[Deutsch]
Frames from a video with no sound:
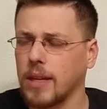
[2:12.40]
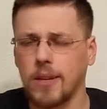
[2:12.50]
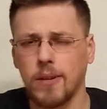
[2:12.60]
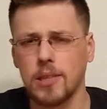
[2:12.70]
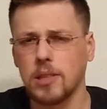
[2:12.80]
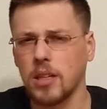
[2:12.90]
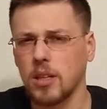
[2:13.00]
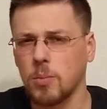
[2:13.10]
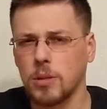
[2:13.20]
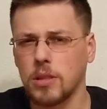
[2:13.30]
Ich weiß gar
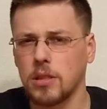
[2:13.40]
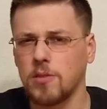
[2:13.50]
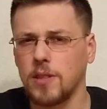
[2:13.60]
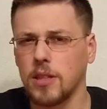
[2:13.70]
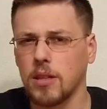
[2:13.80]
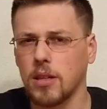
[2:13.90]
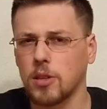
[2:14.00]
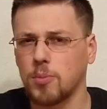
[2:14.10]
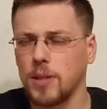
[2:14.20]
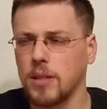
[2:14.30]
nicht, ob man das in
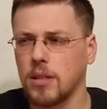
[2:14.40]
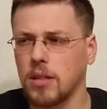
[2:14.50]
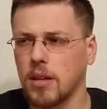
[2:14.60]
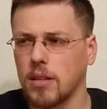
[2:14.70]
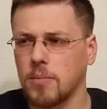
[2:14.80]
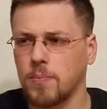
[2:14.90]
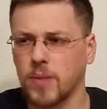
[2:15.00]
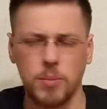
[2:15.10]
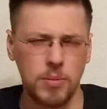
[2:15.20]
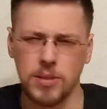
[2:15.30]
4K spielen kann.
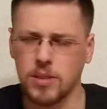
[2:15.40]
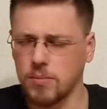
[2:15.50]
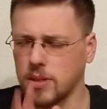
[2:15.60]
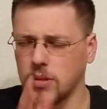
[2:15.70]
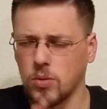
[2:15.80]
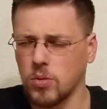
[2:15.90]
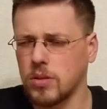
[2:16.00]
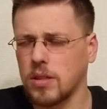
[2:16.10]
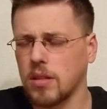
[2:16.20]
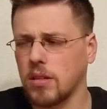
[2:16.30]
Ich bin mir jetzt ein bisschen
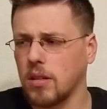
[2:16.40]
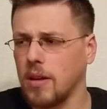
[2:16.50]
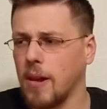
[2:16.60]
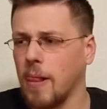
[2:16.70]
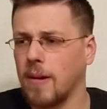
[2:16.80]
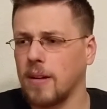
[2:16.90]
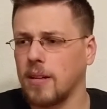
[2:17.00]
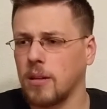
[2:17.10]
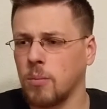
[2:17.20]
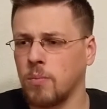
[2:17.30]
unsicher.
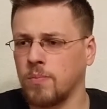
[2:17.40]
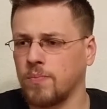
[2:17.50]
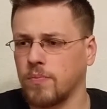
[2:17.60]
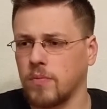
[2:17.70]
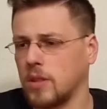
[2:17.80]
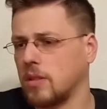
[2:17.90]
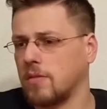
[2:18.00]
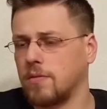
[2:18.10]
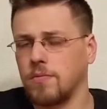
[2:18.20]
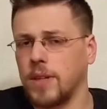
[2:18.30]
Ähm,
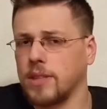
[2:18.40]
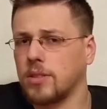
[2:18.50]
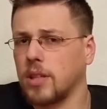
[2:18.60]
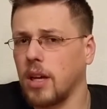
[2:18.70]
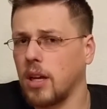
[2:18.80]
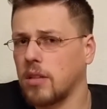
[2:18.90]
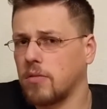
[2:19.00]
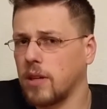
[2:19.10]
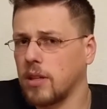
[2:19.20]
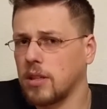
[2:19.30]
wenn es
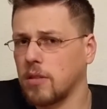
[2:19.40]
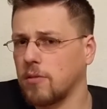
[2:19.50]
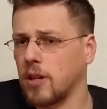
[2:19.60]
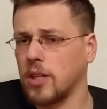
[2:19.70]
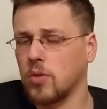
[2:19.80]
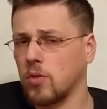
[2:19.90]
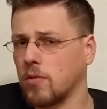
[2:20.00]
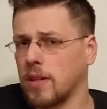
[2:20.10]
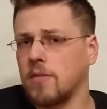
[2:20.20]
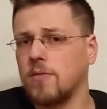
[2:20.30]
geht, werde ich dann vielleicht
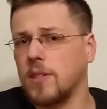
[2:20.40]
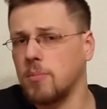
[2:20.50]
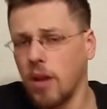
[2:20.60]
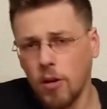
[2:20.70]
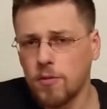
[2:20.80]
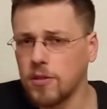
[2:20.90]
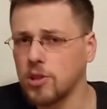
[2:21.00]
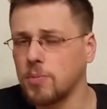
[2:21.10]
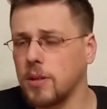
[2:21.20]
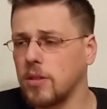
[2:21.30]
irgendwann im Laufe
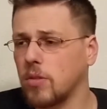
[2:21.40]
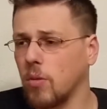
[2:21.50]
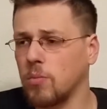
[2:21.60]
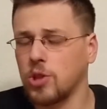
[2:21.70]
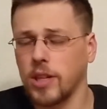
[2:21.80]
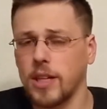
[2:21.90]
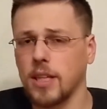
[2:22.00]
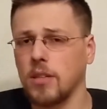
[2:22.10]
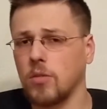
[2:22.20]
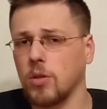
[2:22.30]
des Spiels
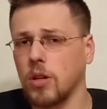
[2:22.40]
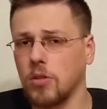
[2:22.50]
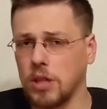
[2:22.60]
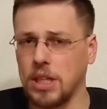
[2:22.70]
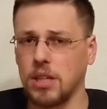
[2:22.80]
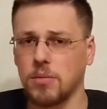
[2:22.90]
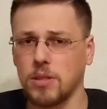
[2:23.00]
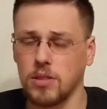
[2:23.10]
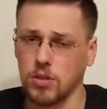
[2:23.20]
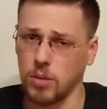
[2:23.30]
umsteigen oder auch nicht.
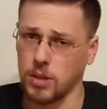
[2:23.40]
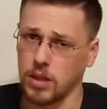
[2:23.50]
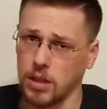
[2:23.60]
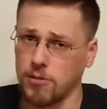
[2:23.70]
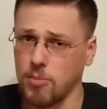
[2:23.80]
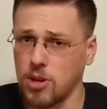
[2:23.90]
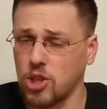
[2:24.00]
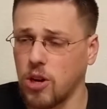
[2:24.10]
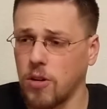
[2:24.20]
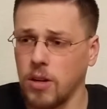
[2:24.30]
Das können wir dann einfach mal
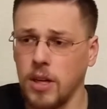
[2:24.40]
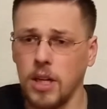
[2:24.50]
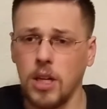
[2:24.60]
schauen.